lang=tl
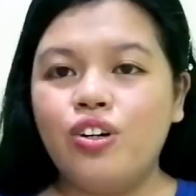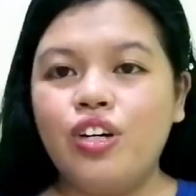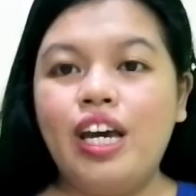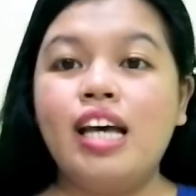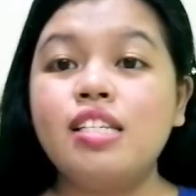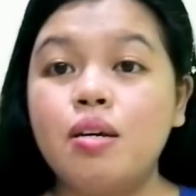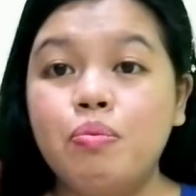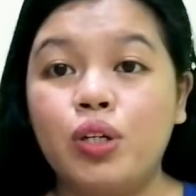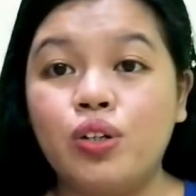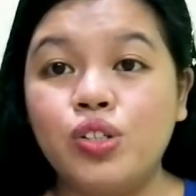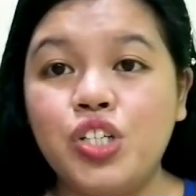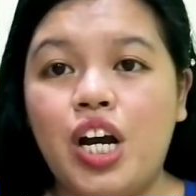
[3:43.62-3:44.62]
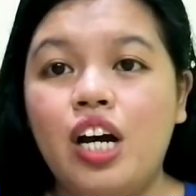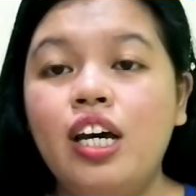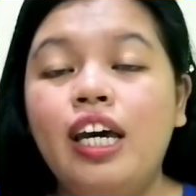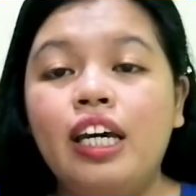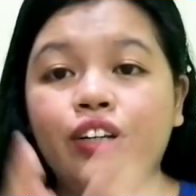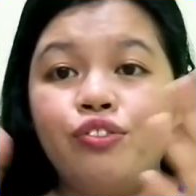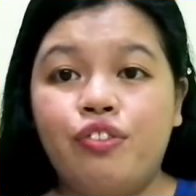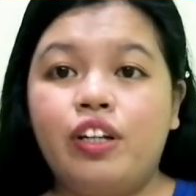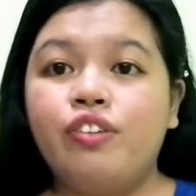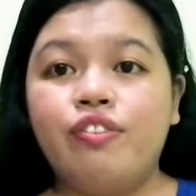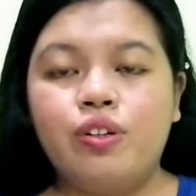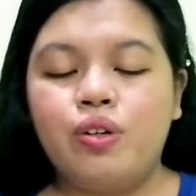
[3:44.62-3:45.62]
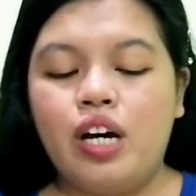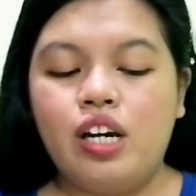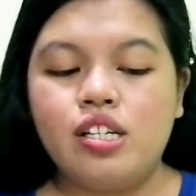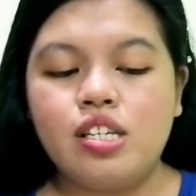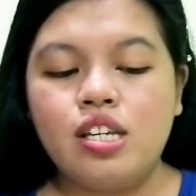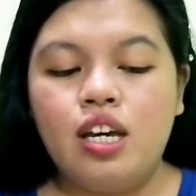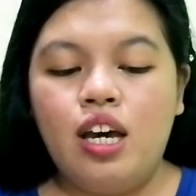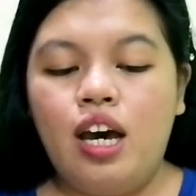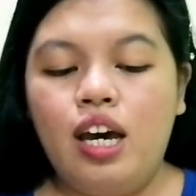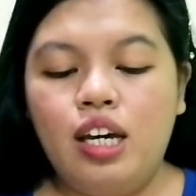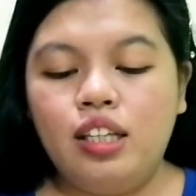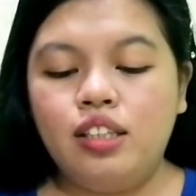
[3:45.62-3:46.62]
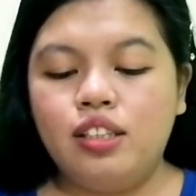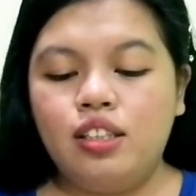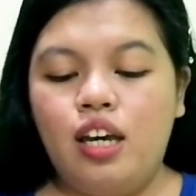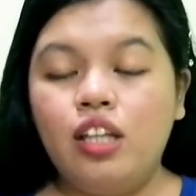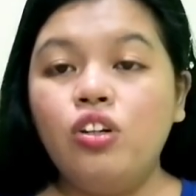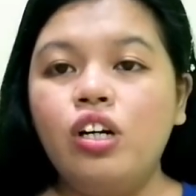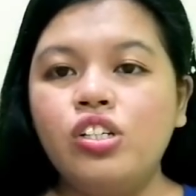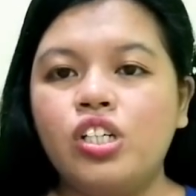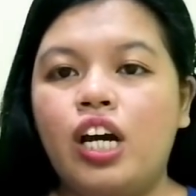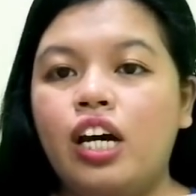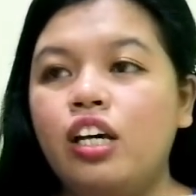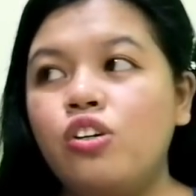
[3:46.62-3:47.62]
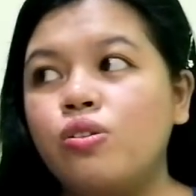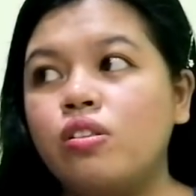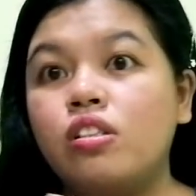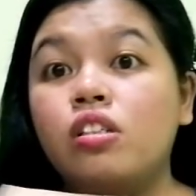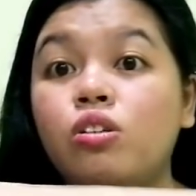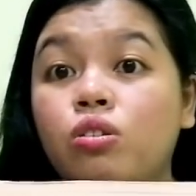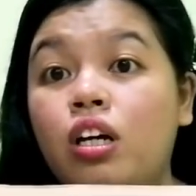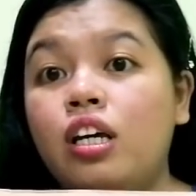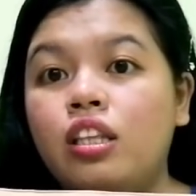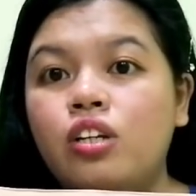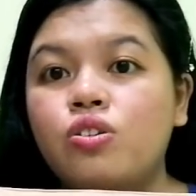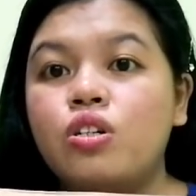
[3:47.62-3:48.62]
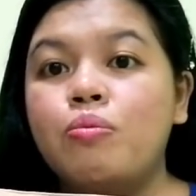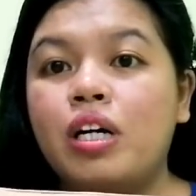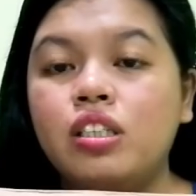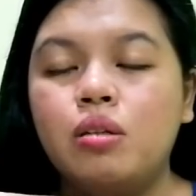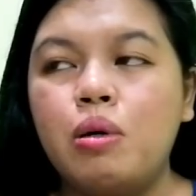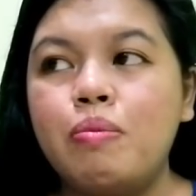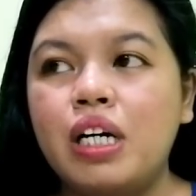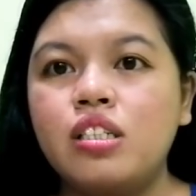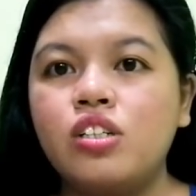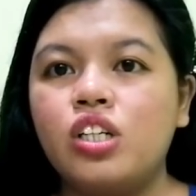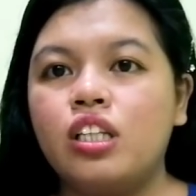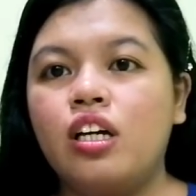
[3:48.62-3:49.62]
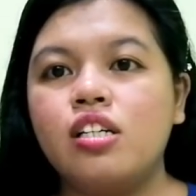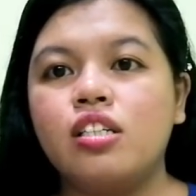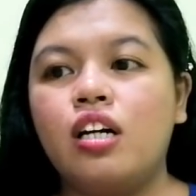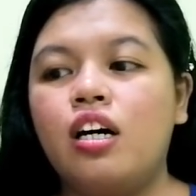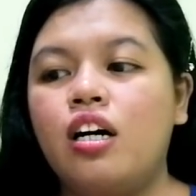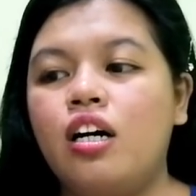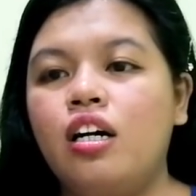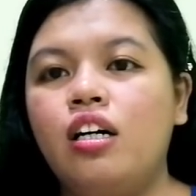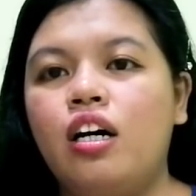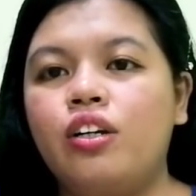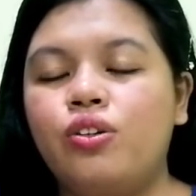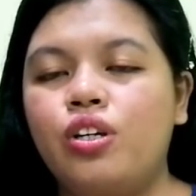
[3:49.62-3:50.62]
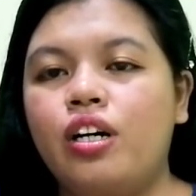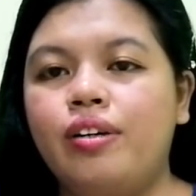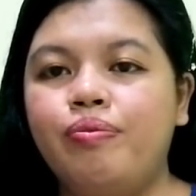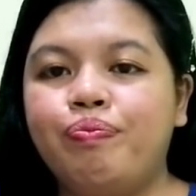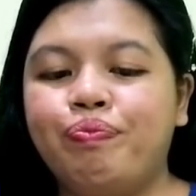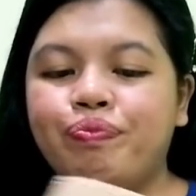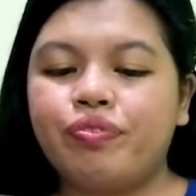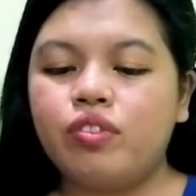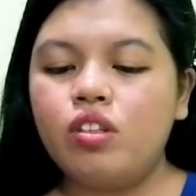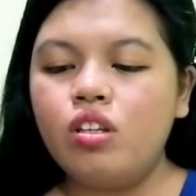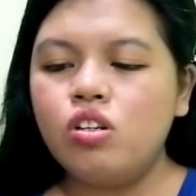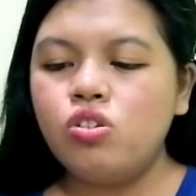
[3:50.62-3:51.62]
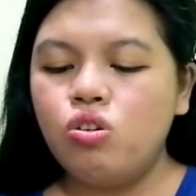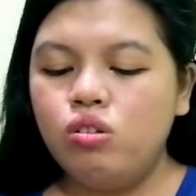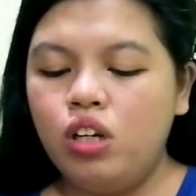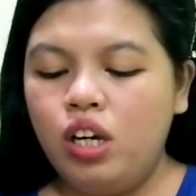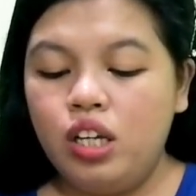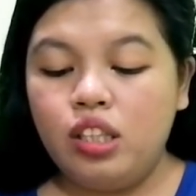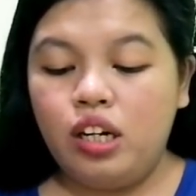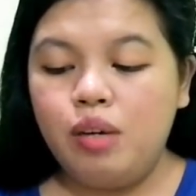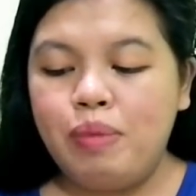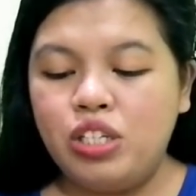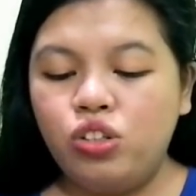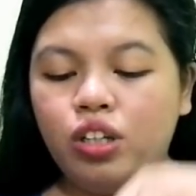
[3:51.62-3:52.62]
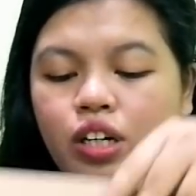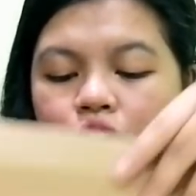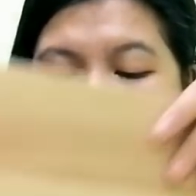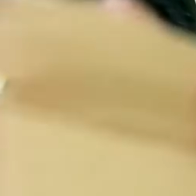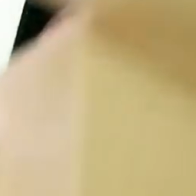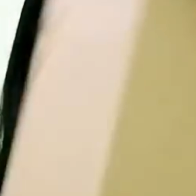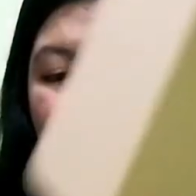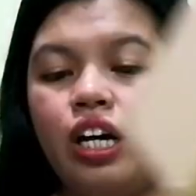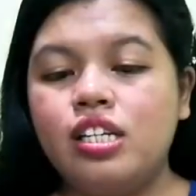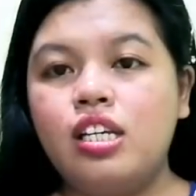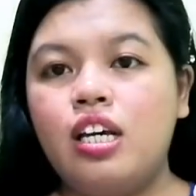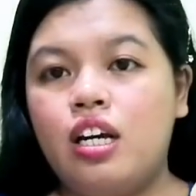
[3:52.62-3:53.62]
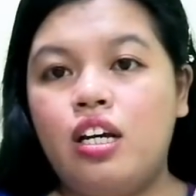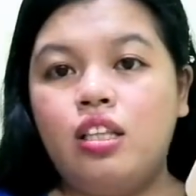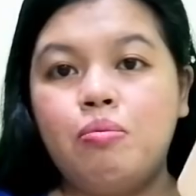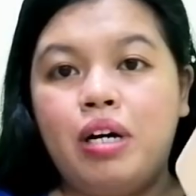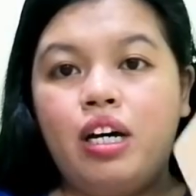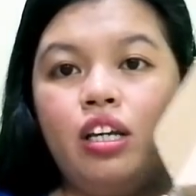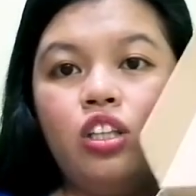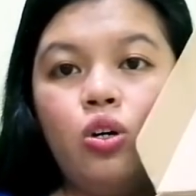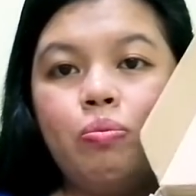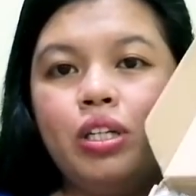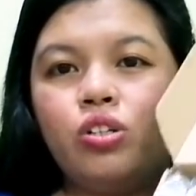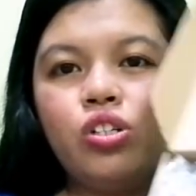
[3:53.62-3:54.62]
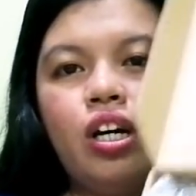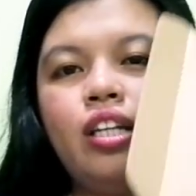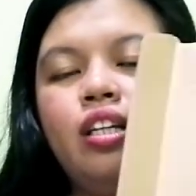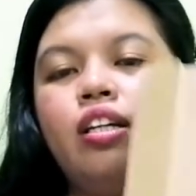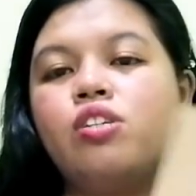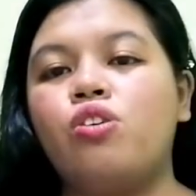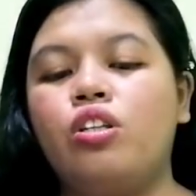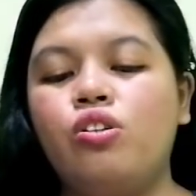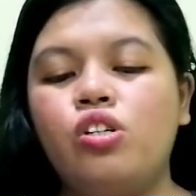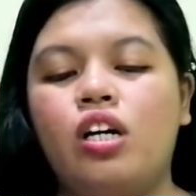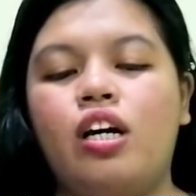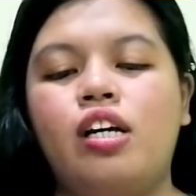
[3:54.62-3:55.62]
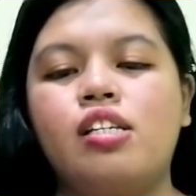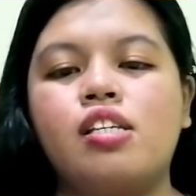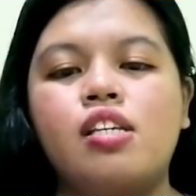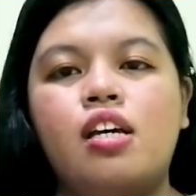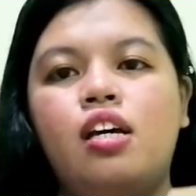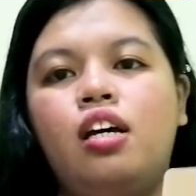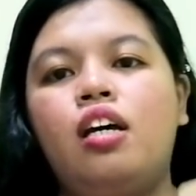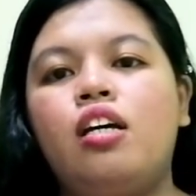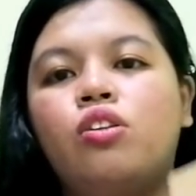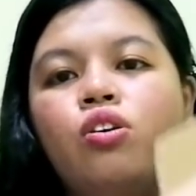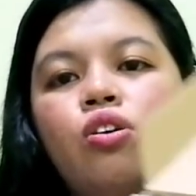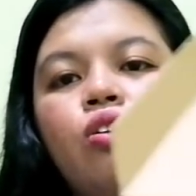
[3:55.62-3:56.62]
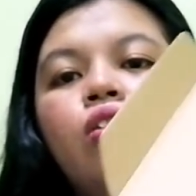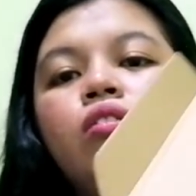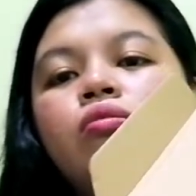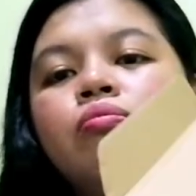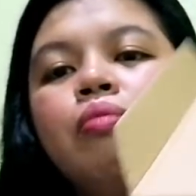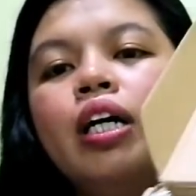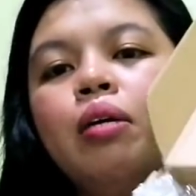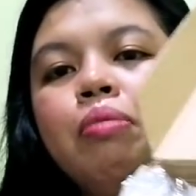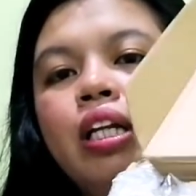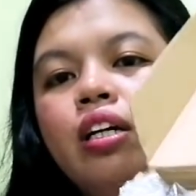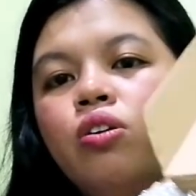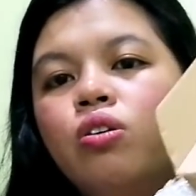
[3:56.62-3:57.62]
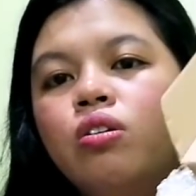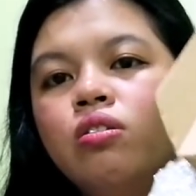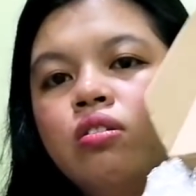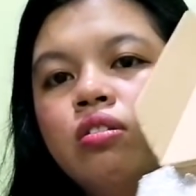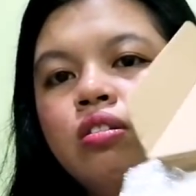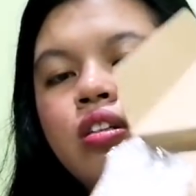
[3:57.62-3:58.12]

So, i-assemble ko siya in front of you guys. And ito lang siya, yung, yung nakita nyo sa box, di ba? Box na siya, tapos naka, ano ya. So, nari, medyo na-rearrange ko na kasi nga, di ba, ini-open ko siya kanina. So, ito siya guys. Ito yung mga nabili ko.